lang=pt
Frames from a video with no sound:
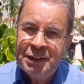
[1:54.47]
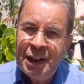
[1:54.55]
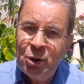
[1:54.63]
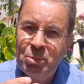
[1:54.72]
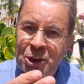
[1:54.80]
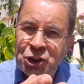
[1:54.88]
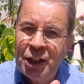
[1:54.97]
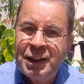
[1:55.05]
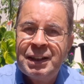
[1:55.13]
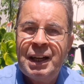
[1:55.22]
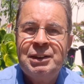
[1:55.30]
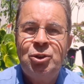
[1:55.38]
dê uma
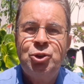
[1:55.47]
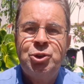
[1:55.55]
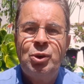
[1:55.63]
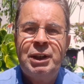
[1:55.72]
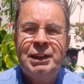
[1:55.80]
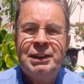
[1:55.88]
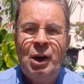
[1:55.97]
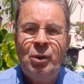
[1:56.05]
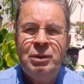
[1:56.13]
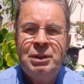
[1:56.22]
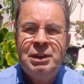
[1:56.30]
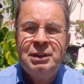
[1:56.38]
ajeitada no seu
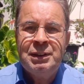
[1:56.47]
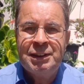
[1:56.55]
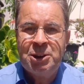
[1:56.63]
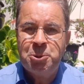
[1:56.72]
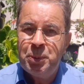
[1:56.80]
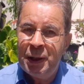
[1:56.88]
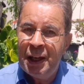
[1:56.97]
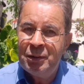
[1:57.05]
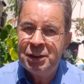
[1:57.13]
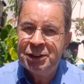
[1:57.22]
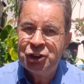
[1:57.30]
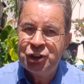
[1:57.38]
canal nessas
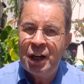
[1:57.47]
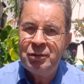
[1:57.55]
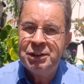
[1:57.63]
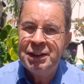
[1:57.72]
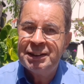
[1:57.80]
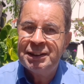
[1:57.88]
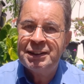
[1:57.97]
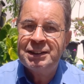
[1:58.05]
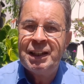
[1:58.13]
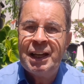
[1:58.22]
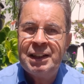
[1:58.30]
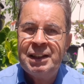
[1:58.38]
palavras-chave, nessas
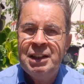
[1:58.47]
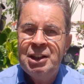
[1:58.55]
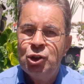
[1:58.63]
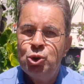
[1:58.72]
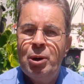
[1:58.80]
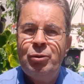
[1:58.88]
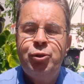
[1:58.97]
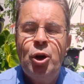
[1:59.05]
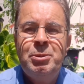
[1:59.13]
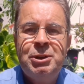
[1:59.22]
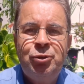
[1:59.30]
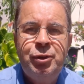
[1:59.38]
tags, de uma
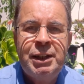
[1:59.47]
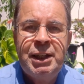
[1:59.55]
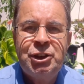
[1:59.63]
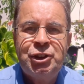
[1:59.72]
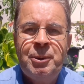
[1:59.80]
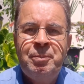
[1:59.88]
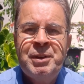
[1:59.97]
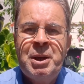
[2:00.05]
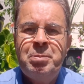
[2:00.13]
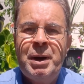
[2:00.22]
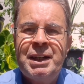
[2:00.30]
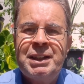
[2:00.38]
forma diferente
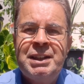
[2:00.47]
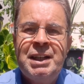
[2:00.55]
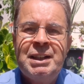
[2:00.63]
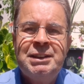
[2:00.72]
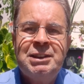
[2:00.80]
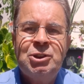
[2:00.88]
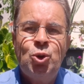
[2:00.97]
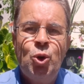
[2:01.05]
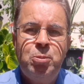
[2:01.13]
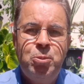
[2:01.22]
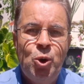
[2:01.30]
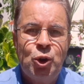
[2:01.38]
para que esses
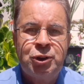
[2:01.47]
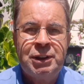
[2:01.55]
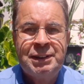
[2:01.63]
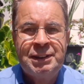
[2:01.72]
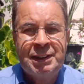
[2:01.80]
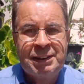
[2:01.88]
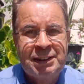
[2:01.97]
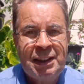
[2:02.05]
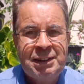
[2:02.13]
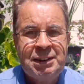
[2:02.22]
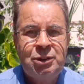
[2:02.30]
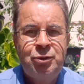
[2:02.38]
robôs, esses
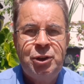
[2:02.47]
assistentes